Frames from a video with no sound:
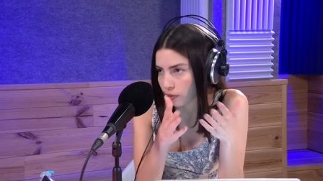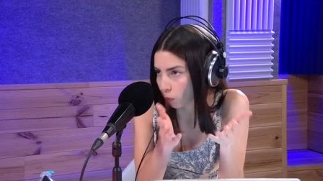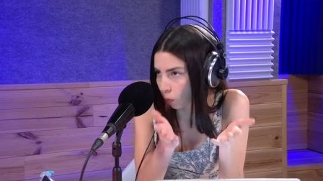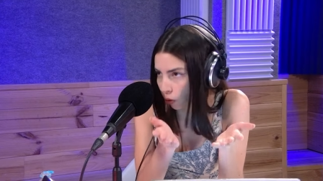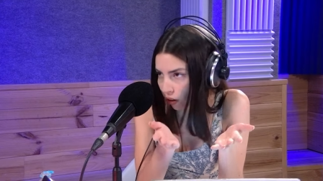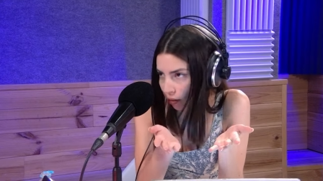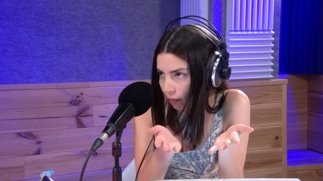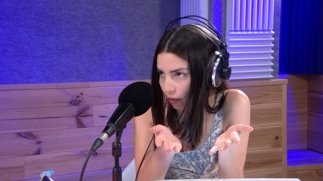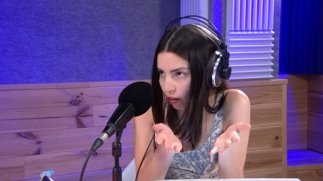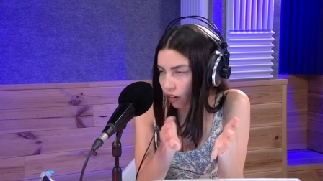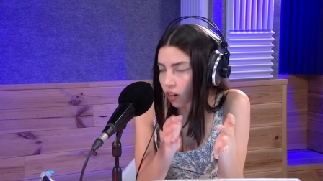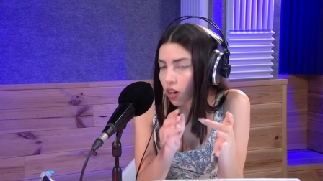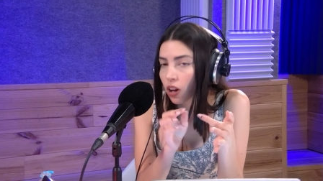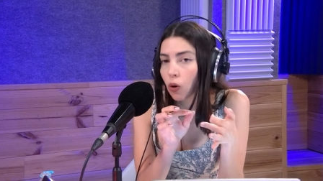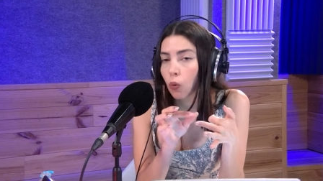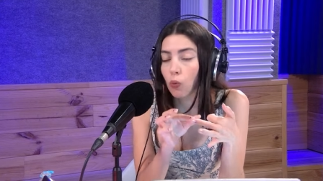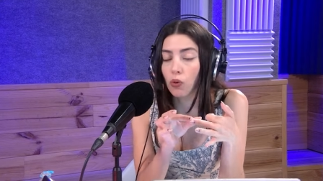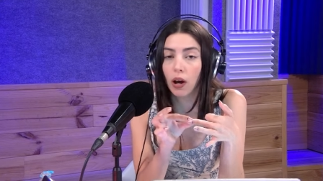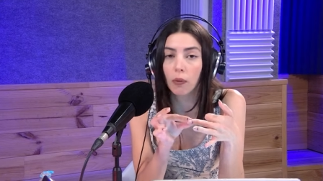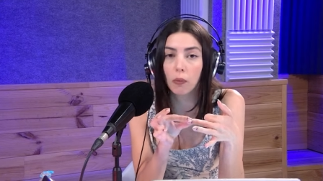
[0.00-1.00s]
whatever,
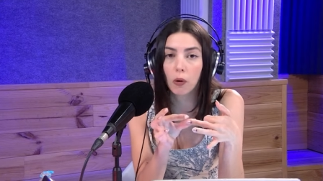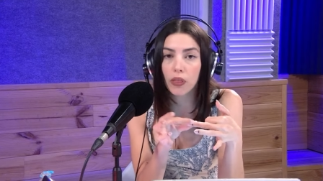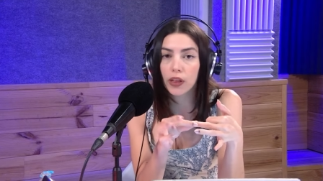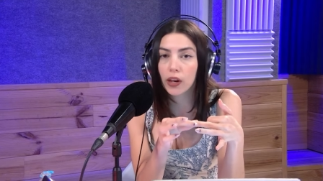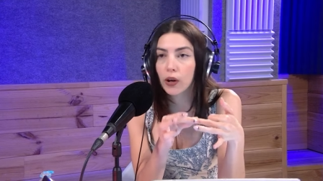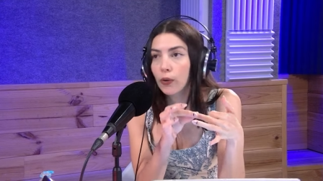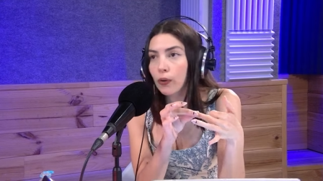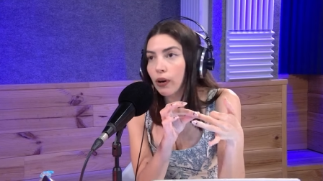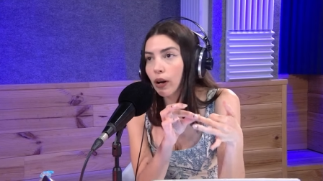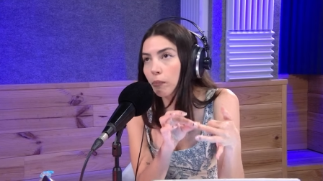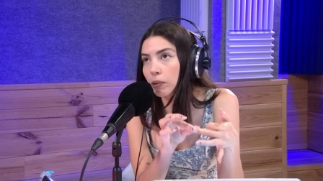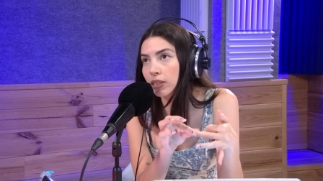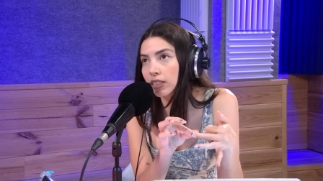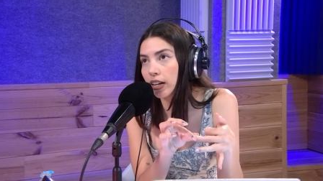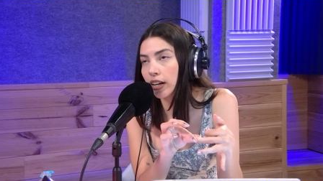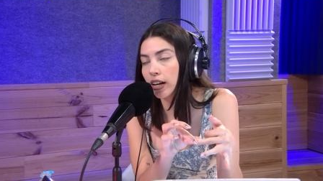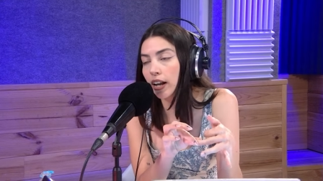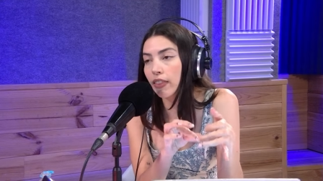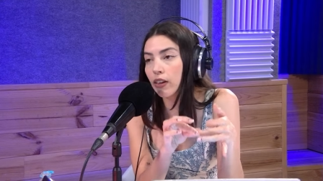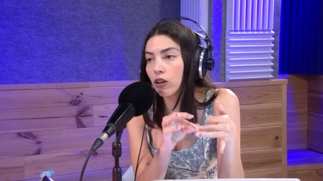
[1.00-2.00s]
una modelo en una
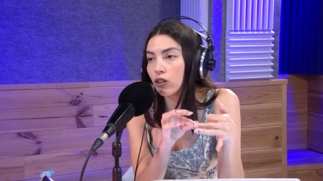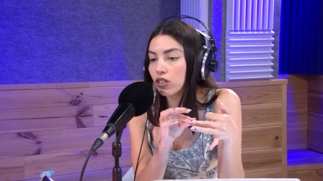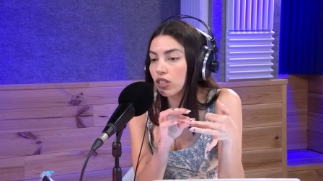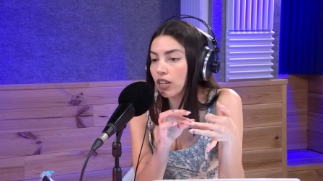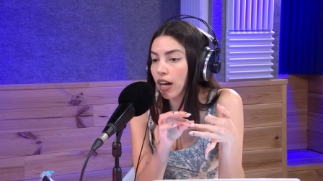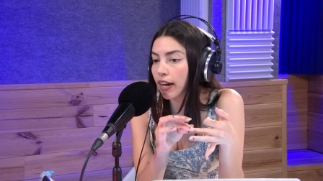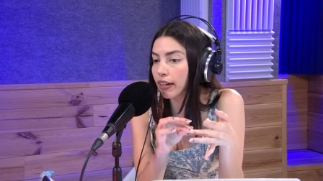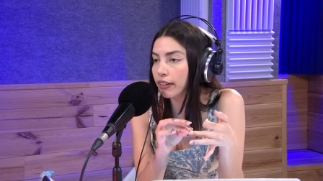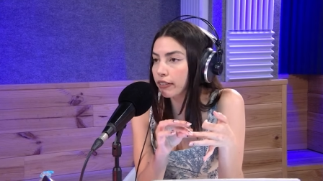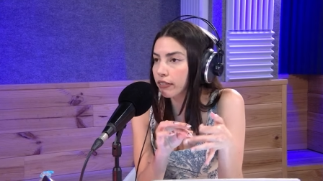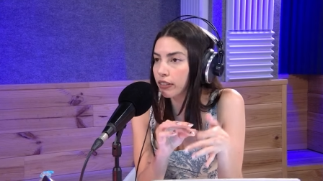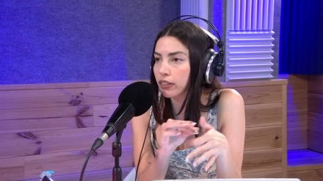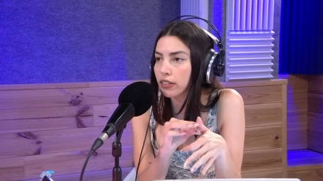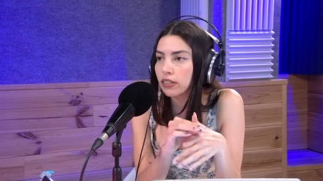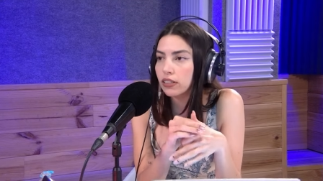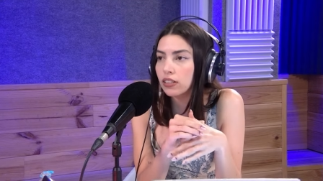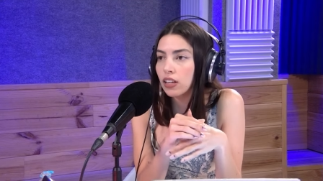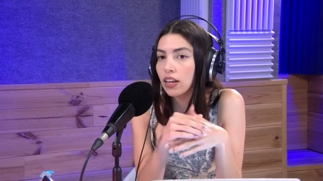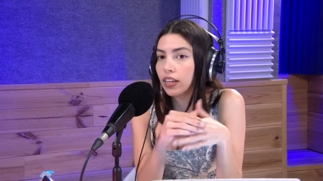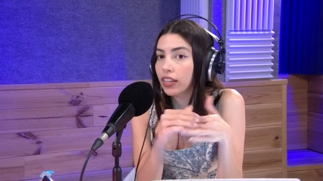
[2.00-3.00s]
pasarela de los 90s